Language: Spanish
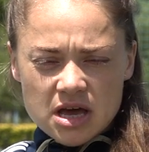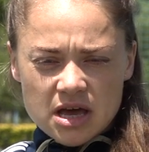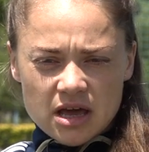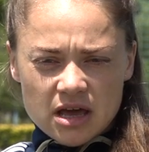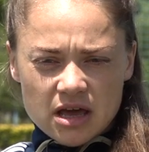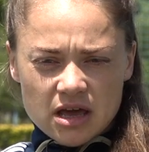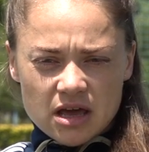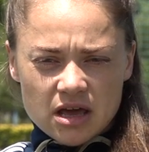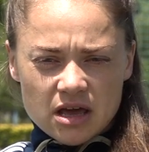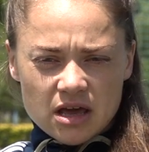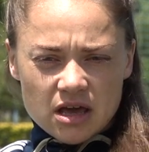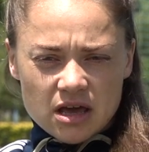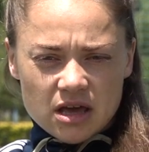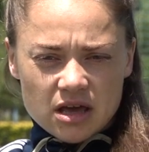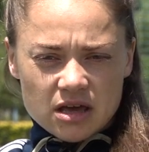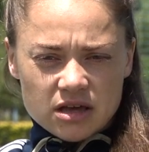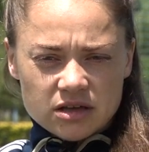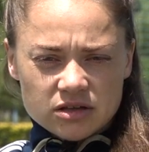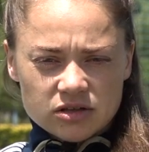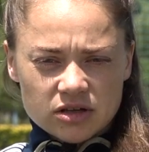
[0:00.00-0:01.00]

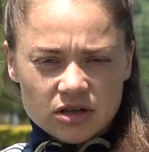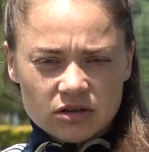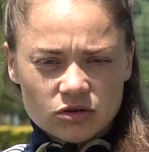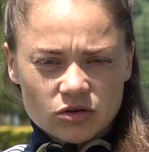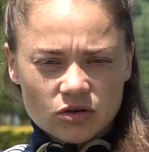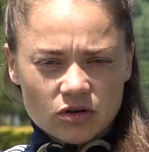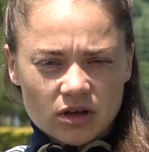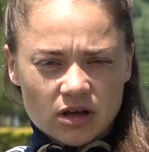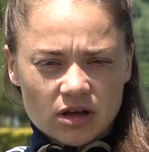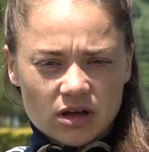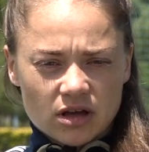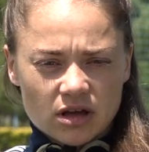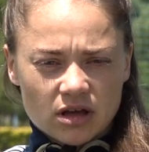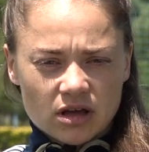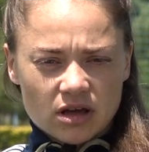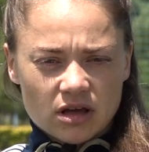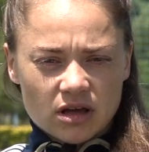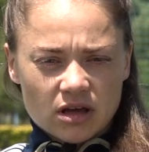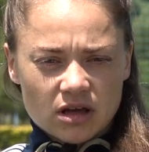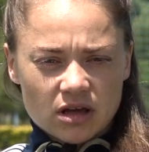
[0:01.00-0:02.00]
Eh, siento
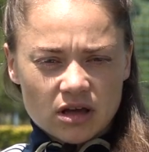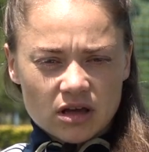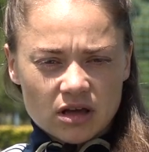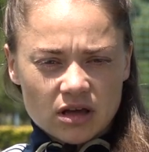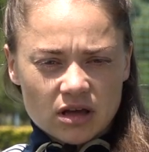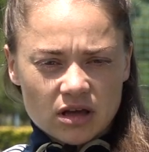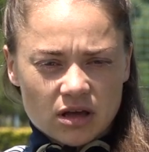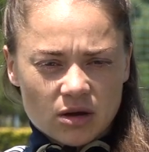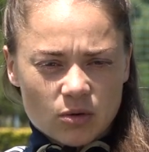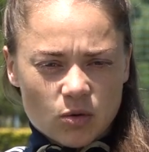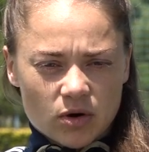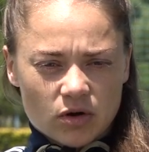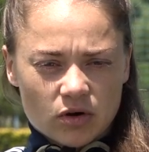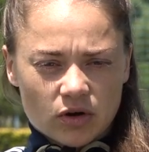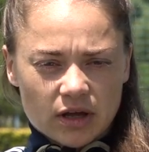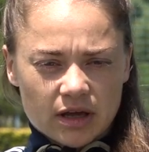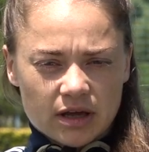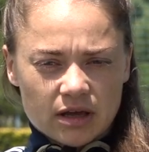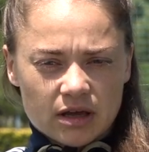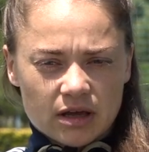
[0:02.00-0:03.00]
que, bueno,
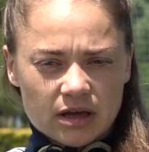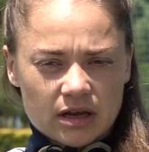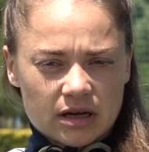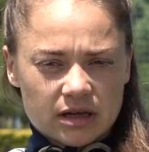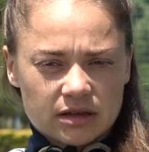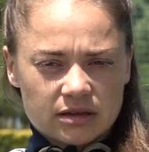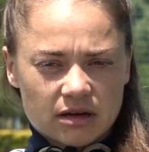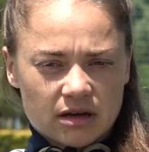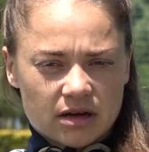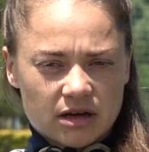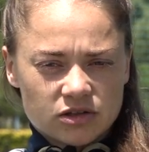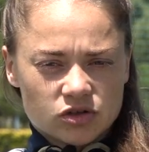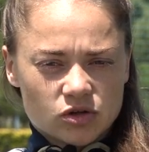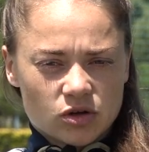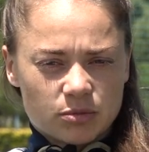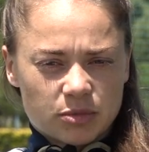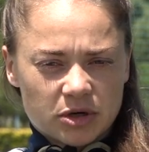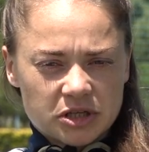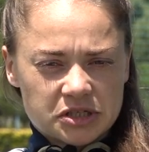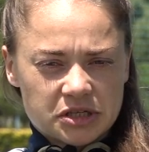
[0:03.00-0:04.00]
que en este caso
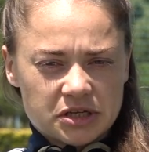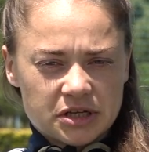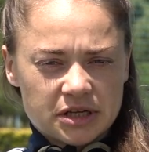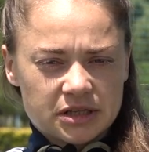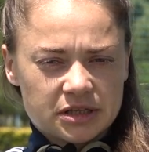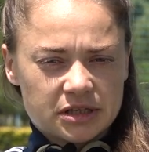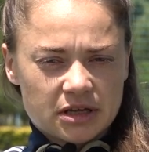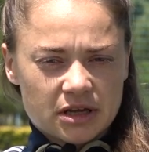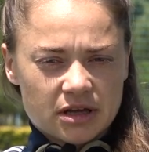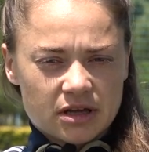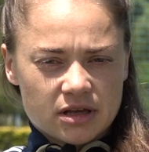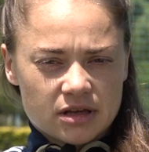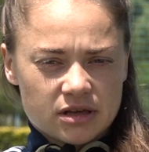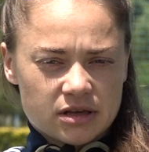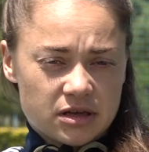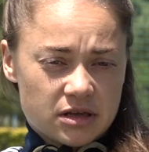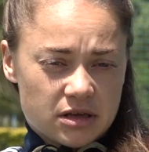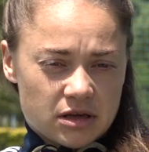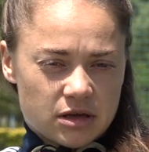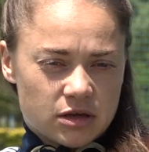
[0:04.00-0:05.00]
el presidente
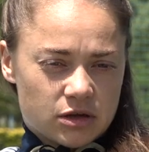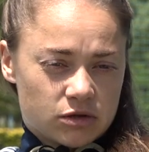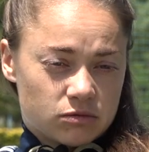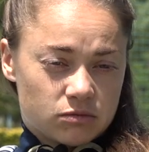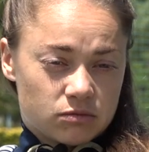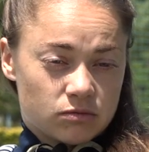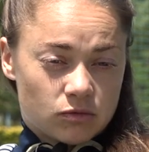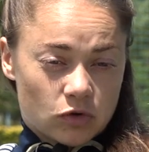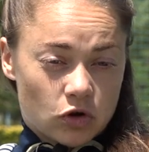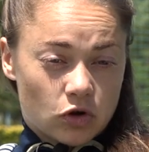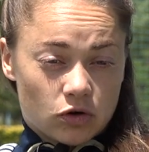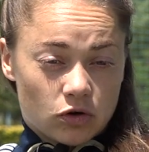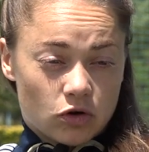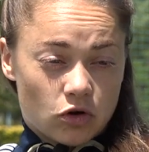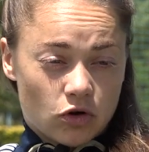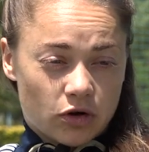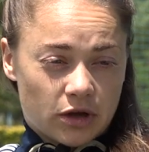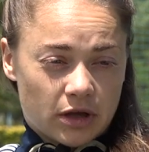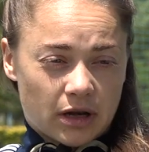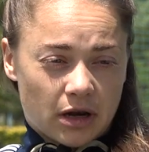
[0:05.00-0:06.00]
y,
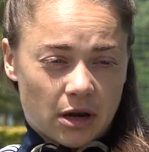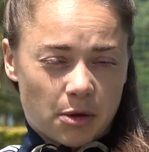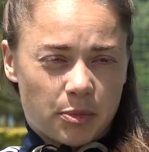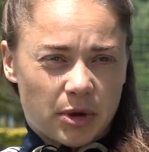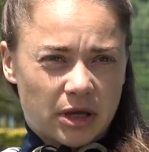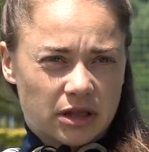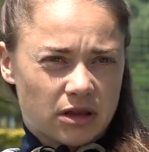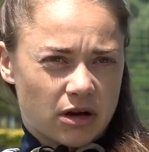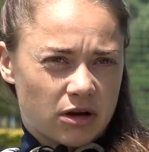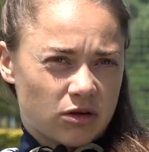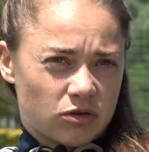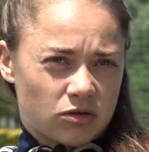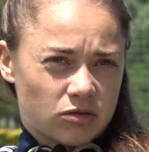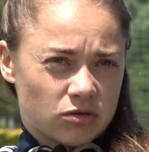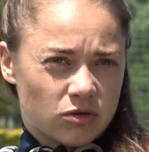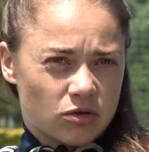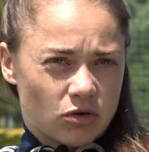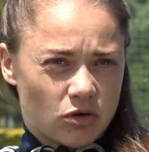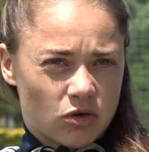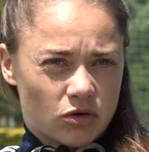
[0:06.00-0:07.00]
lo que respecta
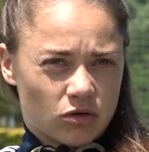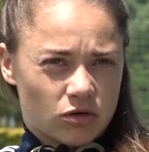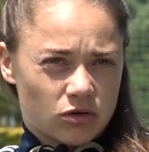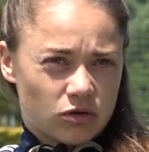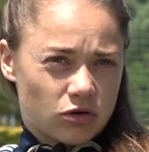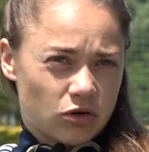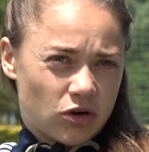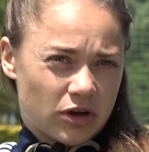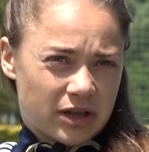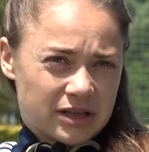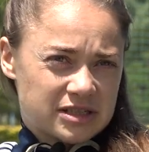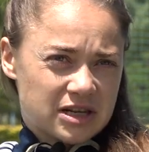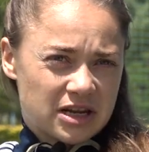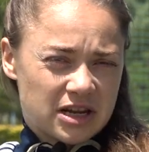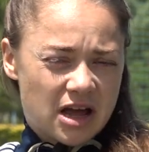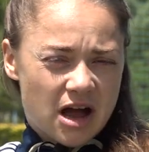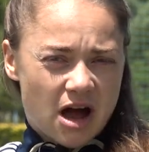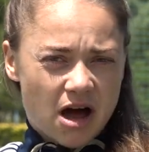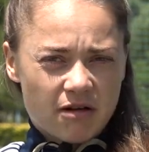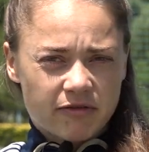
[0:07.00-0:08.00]
con, lo que
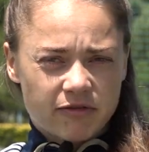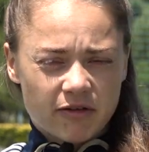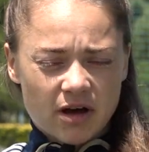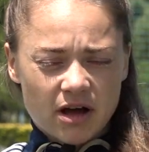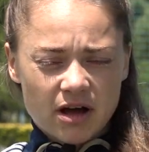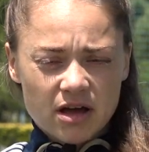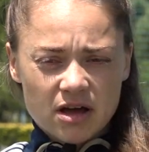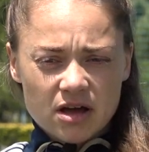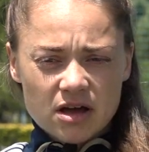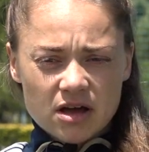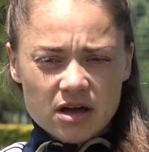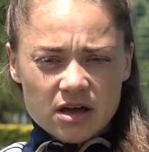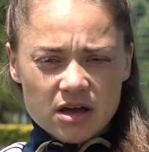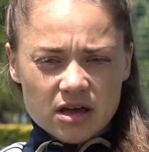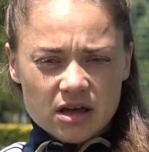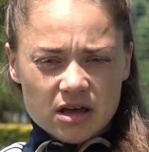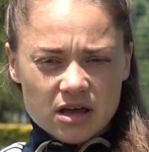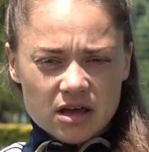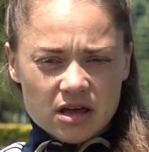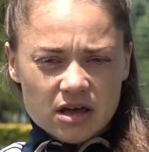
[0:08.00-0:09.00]
sería AFA
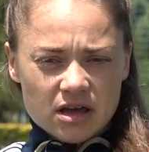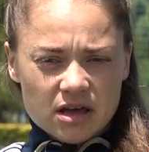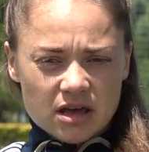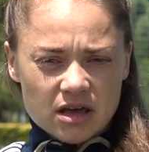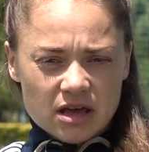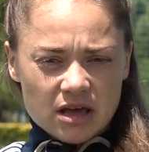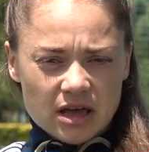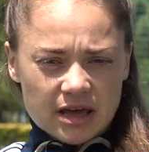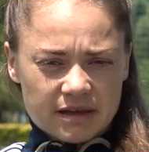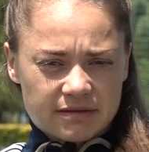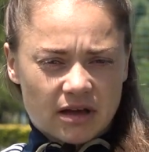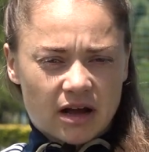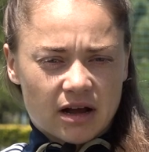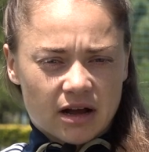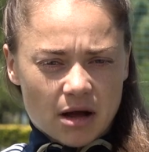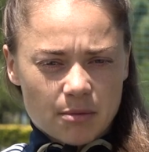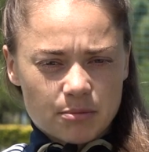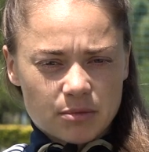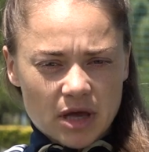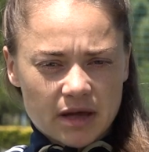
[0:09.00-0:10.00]
eh, están
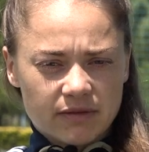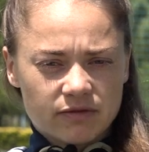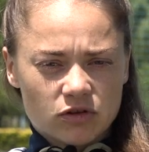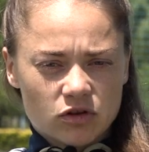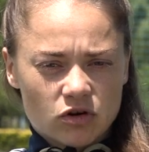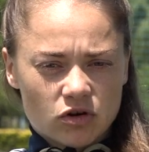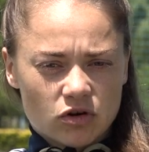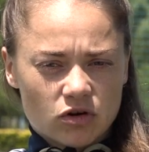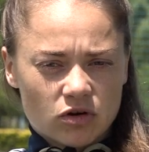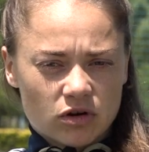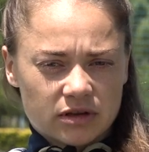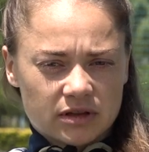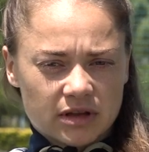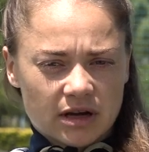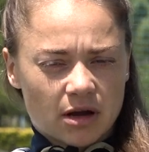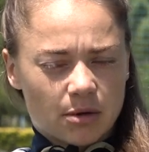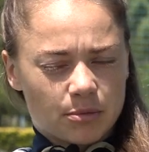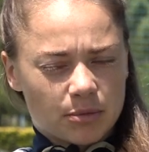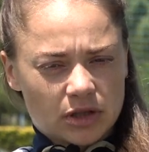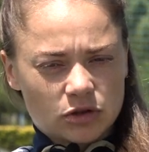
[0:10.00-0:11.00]
cambiando,
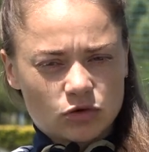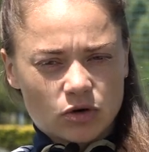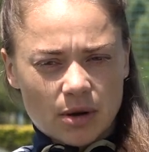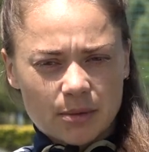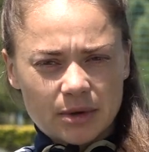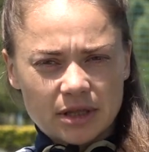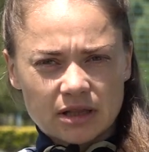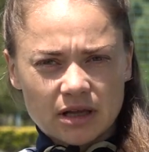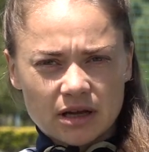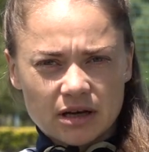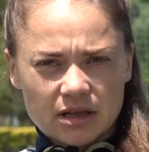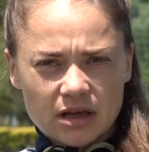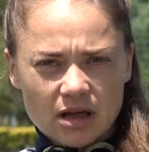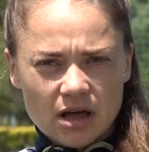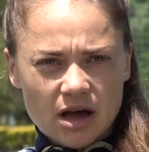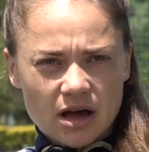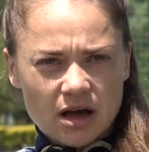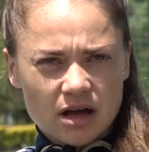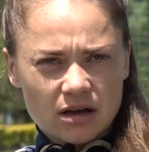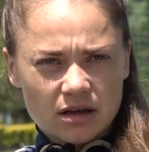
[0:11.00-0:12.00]
están cambiando una
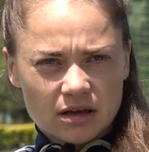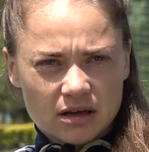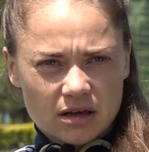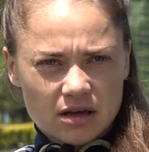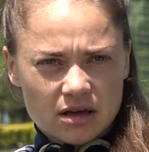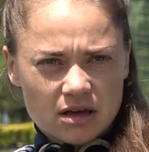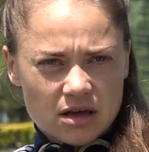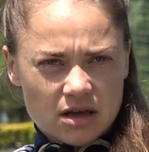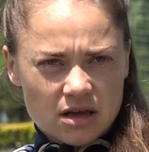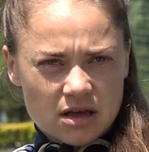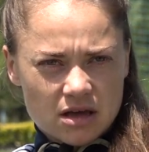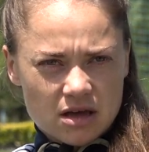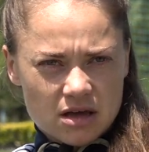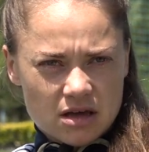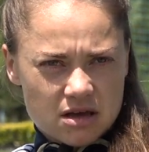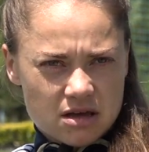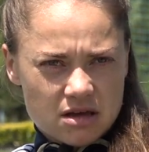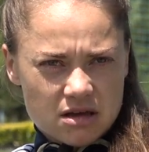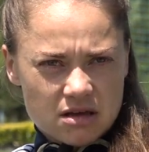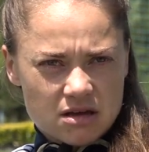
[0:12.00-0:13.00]
mentalidad
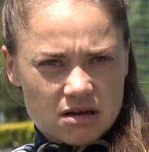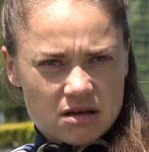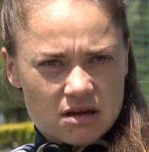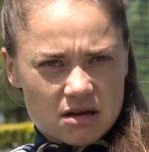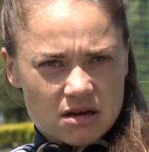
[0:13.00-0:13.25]
que,